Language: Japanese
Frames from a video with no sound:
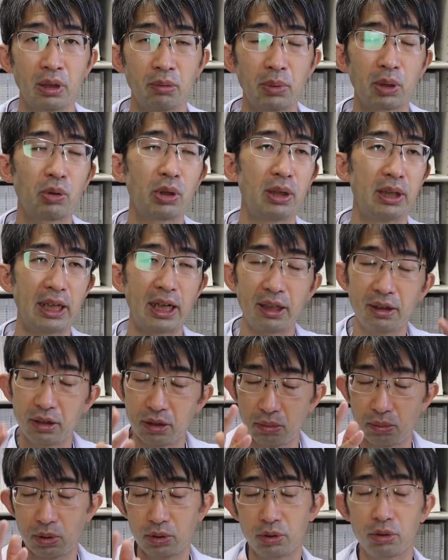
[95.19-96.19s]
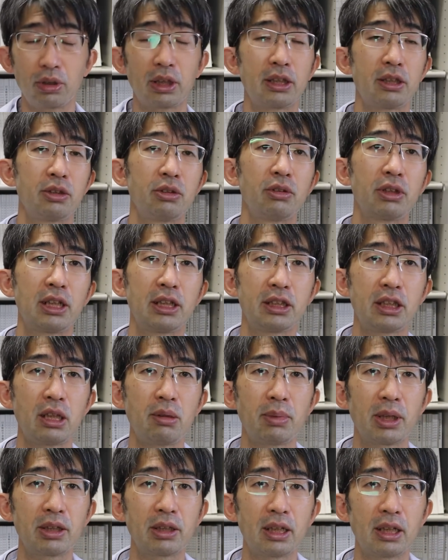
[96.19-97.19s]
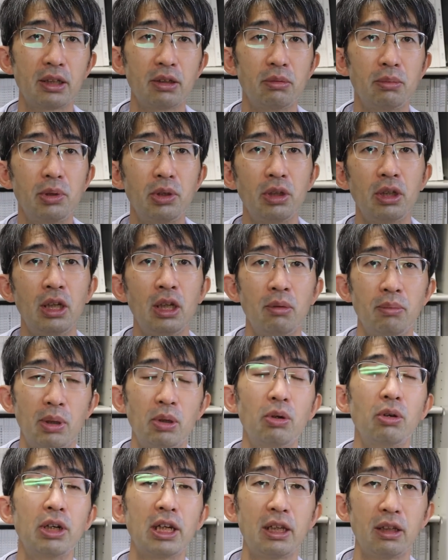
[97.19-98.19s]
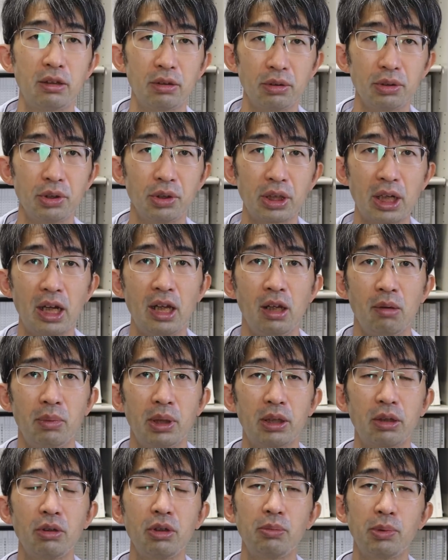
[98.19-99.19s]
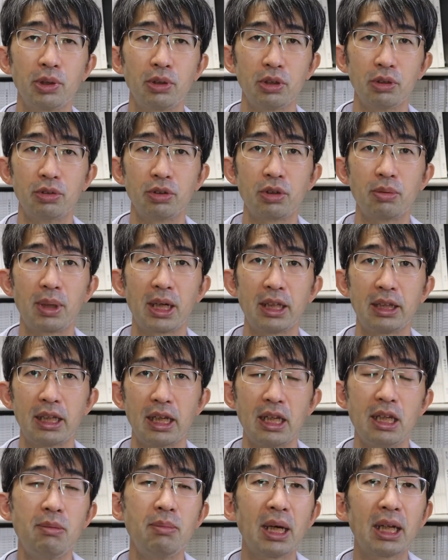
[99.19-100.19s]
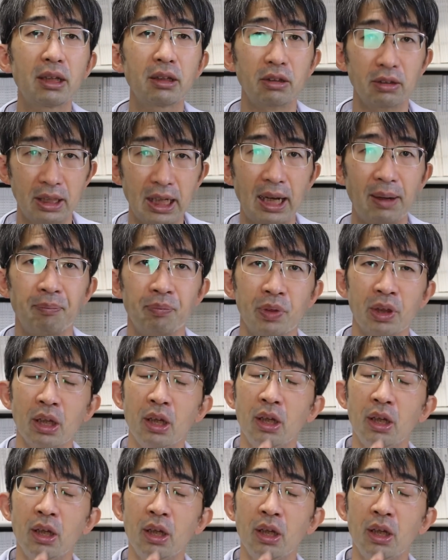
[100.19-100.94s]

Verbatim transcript: まこれは何度も動画で紹介していますけれども、ほうれん草とか、まあ、そういうものに含まれていますが、